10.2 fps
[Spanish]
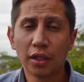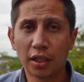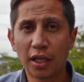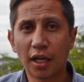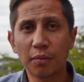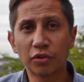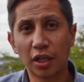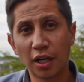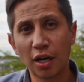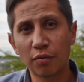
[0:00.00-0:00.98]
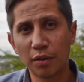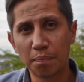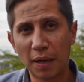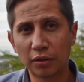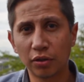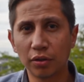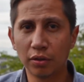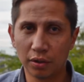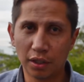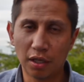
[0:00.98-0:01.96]
que queremos generar un impacto
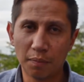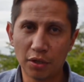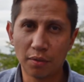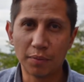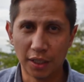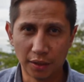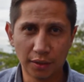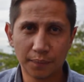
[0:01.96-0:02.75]
en el medio ambiente.